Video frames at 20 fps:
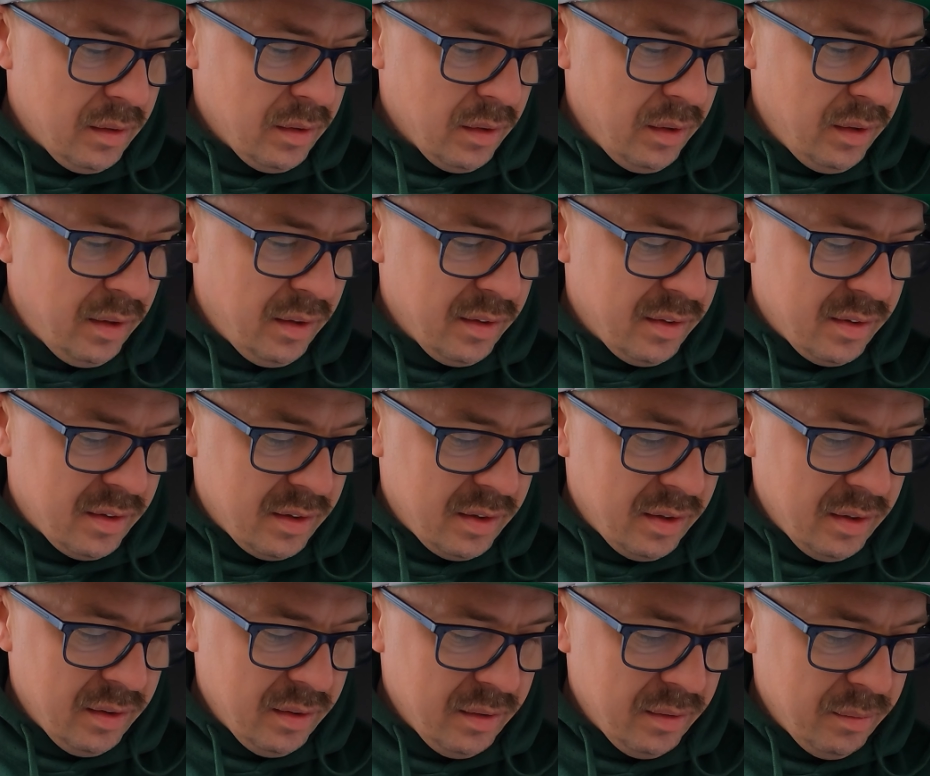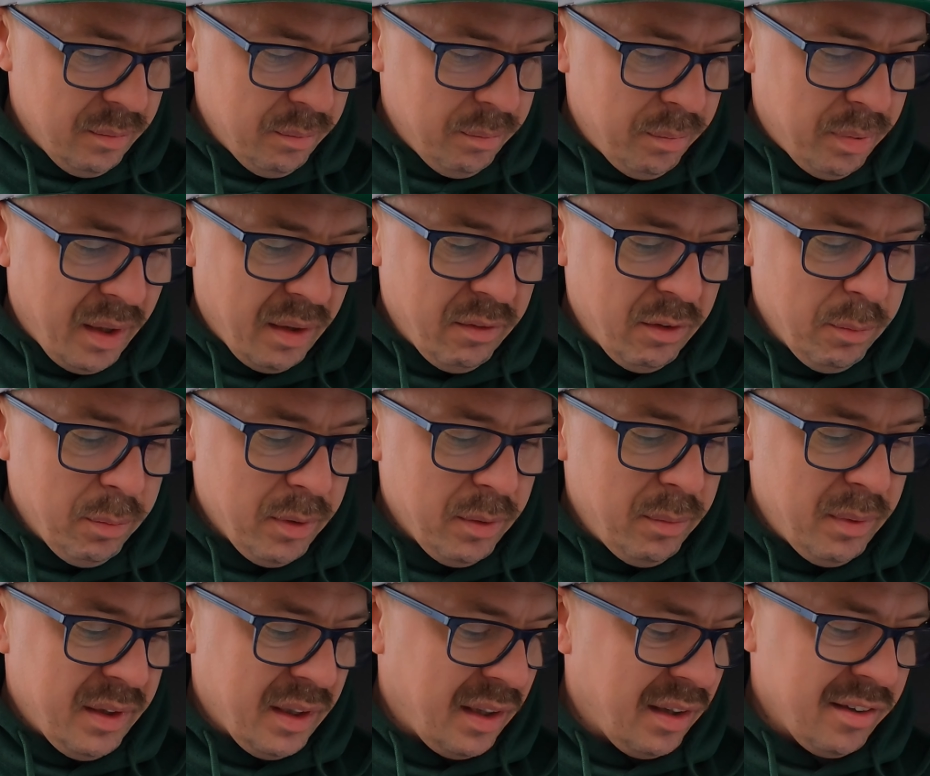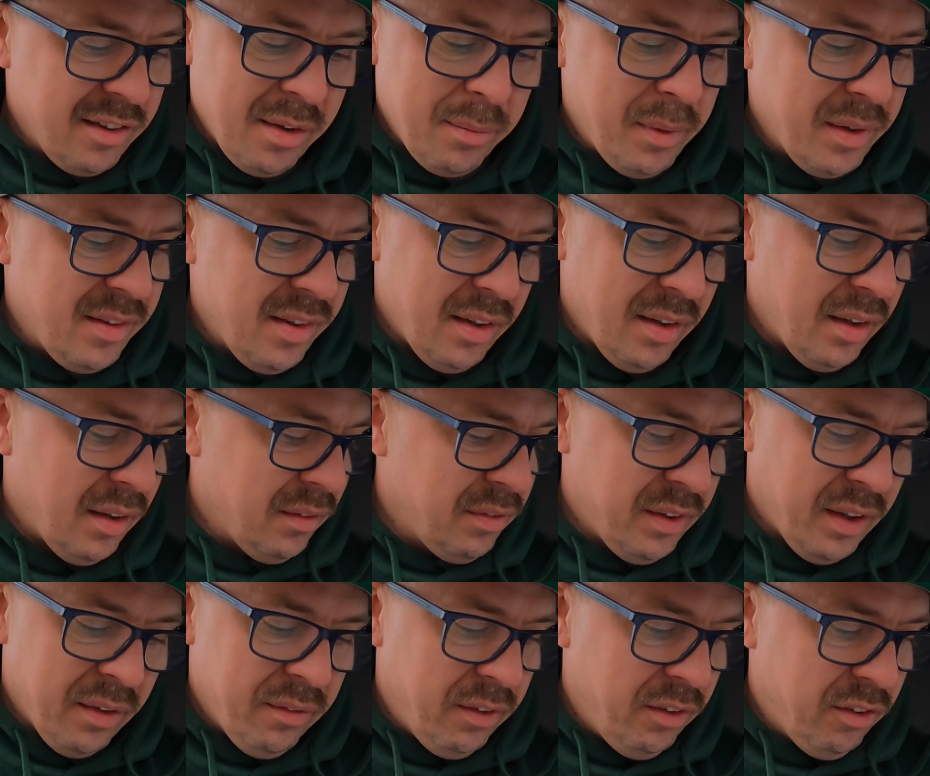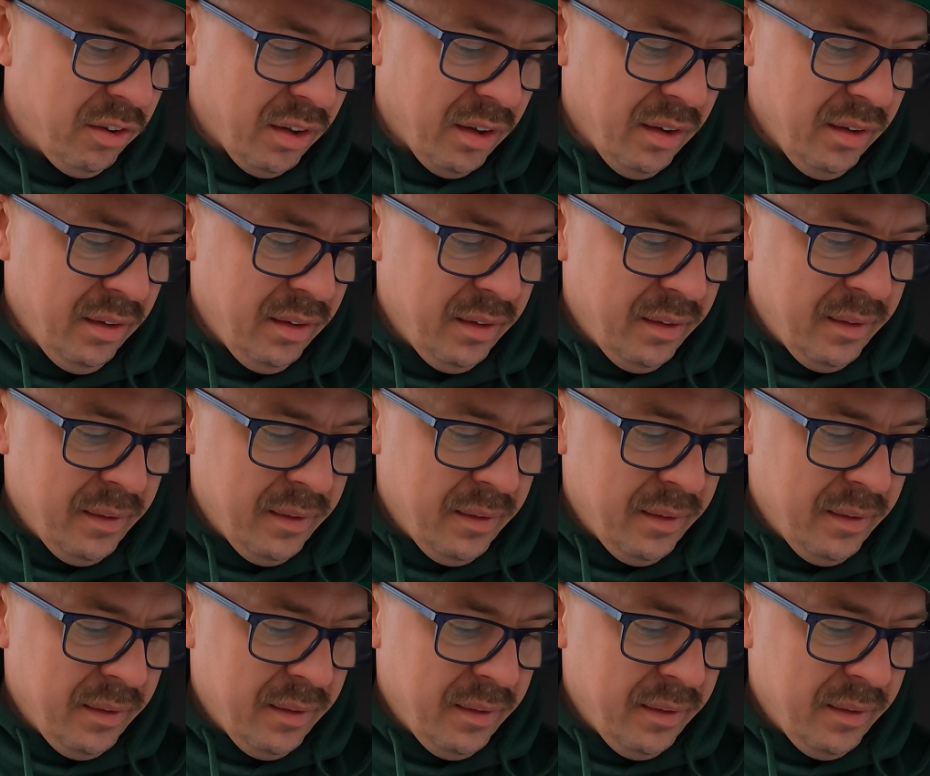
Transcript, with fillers: to jest prawdopodobnie taka sama cena w Travisie.